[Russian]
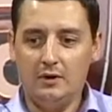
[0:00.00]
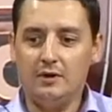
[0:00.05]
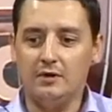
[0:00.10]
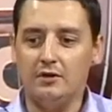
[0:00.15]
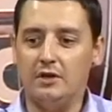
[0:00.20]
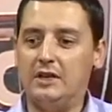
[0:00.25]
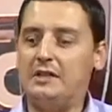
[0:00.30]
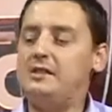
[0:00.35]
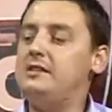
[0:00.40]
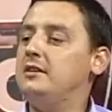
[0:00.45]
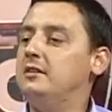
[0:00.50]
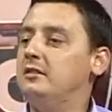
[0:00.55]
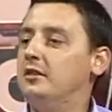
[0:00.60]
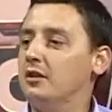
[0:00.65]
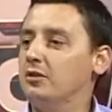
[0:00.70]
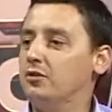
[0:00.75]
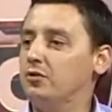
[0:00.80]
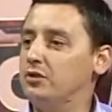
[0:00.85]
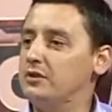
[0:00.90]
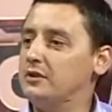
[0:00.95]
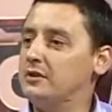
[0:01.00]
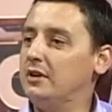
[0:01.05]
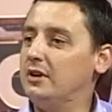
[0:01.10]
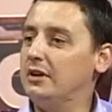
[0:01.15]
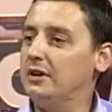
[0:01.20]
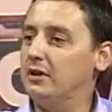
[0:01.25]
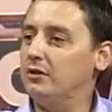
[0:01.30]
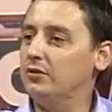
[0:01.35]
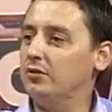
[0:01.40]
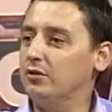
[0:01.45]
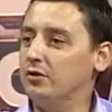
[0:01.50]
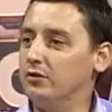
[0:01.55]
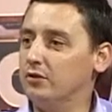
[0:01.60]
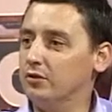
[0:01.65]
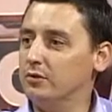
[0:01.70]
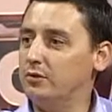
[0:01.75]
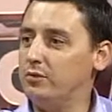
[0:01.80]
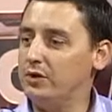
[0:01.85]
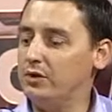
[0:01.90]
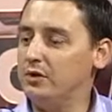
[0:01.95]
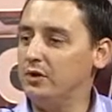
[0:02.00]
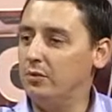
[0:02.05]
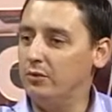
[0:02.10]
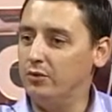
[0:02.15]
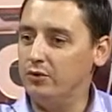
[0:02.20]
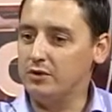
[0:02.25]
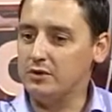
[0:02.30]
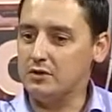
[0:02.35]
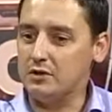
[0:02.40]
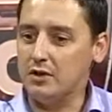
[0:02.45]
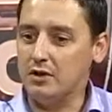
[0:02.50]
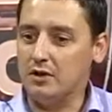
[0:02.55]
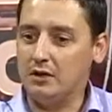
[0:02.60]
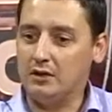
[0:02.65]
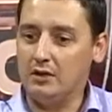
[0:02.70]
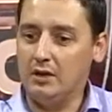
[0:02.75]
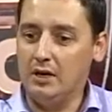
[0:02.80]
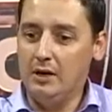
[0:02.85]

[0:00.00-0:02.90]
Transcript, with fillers: дойти до той цели, которая вот передо мной стоит.